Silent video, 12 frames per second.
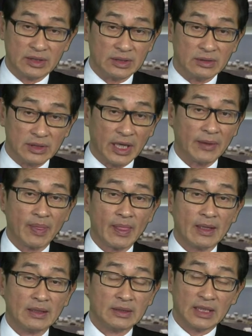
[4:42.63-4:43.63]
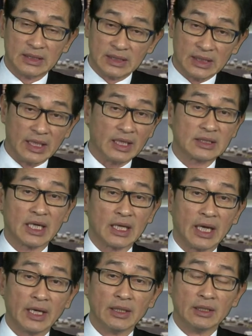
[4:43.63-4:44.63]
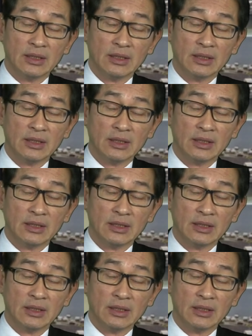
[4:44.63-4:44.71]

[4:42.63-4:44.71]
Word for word: 九点，这几年下来，